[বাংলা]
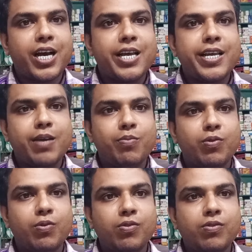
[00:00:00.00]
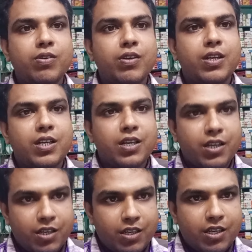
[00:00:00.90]
জায়গায় এবং
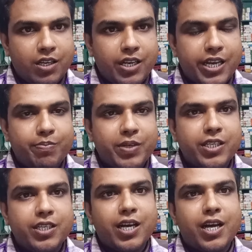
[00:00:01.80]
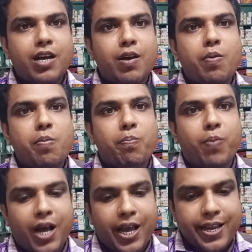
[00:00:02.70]
এই ব্যাধিটা
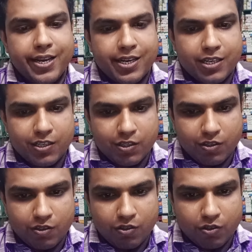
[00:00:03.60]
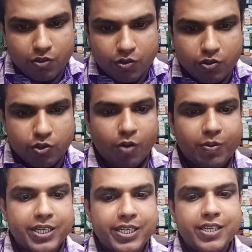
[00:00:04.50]
প্রায়
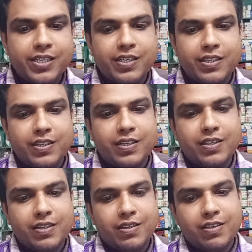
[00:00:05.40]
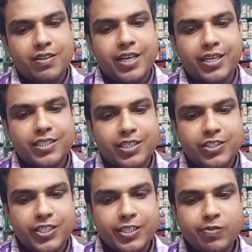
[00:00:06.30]
সবারই দেখা
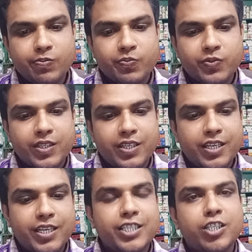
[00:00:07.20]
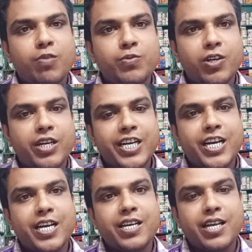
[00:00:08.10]
যাচ্ছে এসব
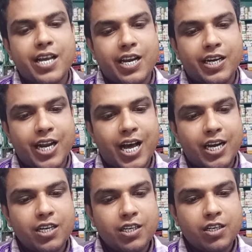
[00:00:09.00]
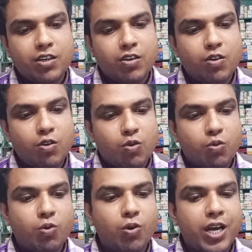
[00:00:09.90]
জায়গায় লাল
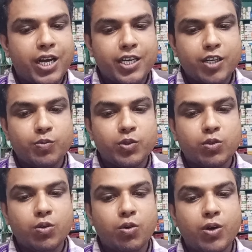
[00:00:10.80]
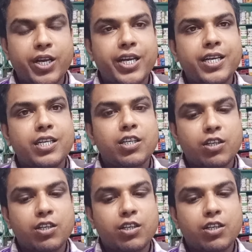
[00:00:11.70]
গোল আকারের মতো হয়ে